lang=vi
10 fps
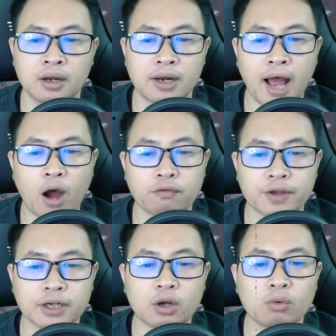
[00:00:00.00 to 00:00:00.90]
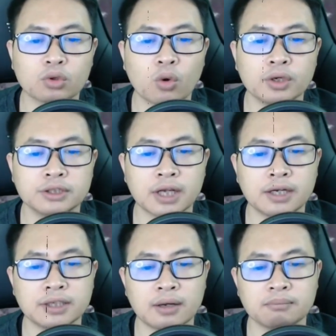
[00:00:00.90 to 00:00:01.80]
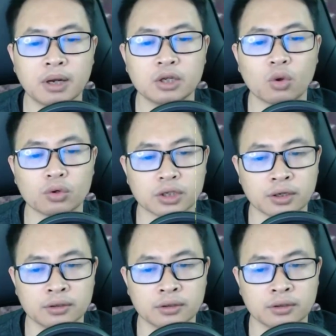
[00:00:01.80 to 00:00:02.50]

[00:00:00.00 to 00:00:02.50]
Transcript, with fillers: là hào Việt công tôn chân nhân bất lộ tướng